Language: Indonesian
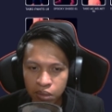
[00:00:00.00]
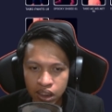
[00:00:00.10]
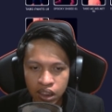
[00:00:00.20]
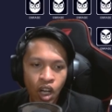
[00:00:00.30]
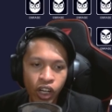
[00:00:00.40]

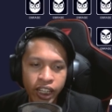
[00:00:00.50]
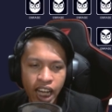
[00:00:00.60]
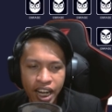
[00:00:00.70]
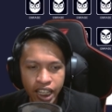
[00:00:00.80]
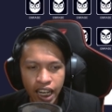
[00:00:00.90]
Mrs. Oke, okay,
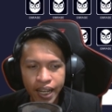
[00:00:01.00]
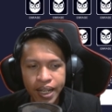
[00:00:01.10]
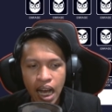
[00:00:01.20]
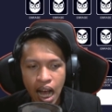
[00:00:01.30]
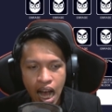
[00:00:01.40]
dan inilah
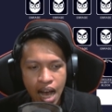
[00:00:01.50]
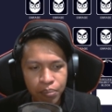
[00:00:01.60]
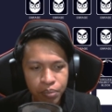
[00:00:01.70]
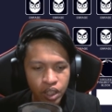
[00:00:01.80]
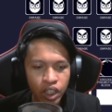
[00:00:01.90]
dia
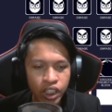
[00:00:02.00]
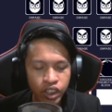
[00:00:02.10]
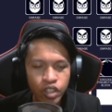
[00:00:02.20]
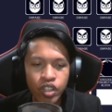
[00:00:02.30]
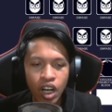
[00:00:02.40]

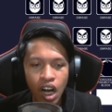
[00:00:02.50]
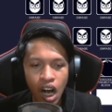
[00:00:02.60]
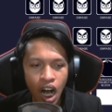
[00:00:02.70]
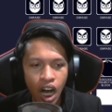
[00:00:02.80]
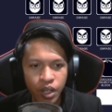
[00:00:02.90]

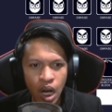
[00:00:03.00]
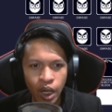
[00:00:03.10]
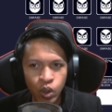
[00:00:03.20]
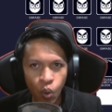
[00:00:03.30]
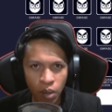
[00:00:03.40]
ability-nya.
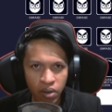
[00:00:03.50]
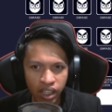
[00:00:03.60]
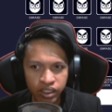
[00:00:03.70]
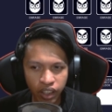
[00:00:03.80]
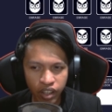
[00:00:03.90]
Ada
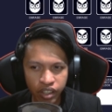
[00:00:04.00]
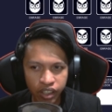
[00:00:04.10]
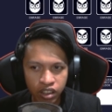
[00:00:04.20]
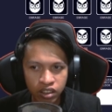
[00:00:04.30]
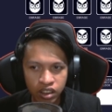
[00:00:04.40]
12
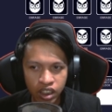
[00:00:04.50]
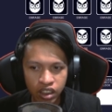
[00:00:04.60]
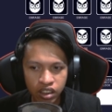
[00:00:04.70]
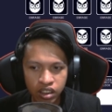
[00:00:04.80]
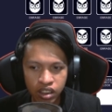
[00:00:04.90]
enrich
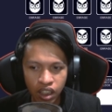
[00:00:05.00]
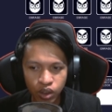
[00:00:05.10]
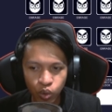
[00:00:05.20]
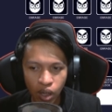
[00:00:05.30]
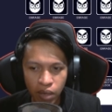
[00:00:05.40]
jadi dia
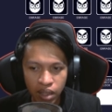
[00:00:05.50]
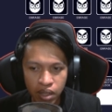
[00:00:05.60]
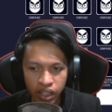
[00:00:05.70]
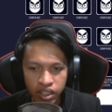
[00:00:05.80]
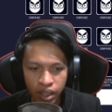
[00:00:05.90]
suka
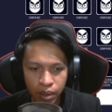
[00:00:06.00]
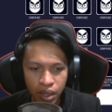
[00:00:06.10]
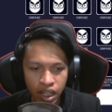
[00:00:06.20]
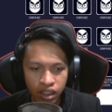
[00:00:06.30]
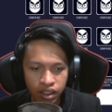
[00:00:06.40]
marah-marah ya.
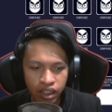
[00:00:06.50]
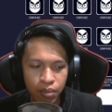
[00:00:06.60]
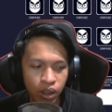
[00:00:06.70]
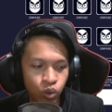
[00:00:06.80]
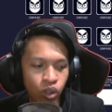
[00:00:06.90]
Memang karakternya
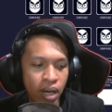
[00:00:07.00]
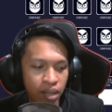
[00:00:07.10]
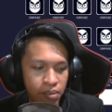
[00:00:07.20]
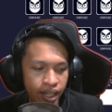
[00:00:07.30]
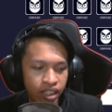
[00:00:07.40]
emang suka
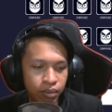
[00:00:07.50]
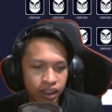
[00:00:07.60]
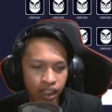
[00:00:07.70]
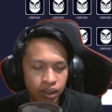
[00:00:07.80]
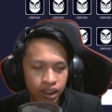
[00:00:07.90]
marah-marah ya
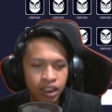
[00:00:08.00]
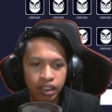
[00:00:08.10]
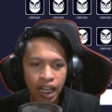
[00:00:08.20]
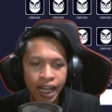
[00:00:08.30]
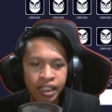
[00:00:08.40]
Mr. Nemesis.
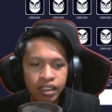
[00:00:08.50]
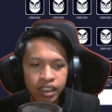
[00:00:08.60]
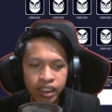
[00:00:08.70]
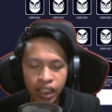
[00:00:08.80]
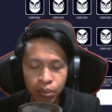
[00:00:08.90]
Dan
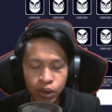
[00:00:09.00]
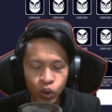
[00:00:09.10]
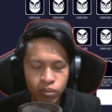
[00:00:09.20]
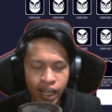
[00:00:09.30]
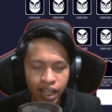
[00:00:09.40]
di tabs
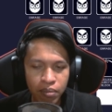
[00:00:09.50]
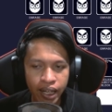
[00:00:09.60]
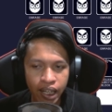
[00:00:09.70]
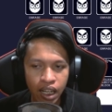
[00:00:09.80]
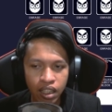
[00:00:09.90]
itu
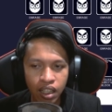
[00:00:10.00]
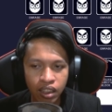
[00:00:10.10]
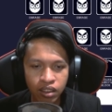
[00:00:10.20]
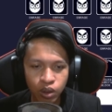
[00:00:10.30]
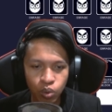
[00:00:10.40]
marah-marah
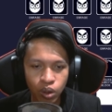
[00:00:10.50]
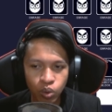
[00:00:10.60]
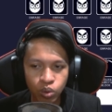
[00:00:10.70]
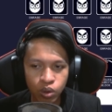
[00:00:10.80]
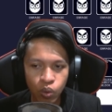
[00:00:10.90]
adalah
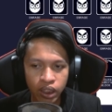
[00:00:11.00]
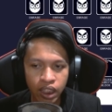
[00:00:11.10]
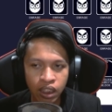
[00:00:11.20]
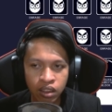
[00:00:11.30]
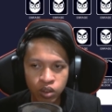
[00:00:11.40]
sesuatu
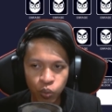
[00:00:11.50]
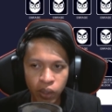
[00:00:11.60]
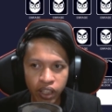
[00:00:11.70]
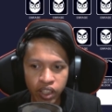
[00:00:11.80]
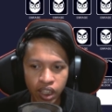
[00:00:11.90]
kekuatan
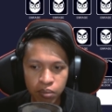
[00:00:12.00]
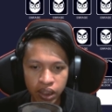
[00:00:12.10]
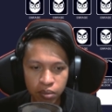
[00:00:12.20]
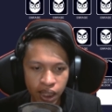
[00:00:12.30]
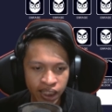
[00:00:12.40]
supaya tidak
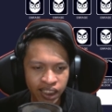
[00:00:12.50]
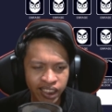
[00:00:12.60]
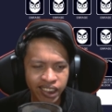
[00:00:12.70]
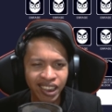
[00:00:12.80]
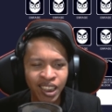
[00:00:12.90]
mati-mati.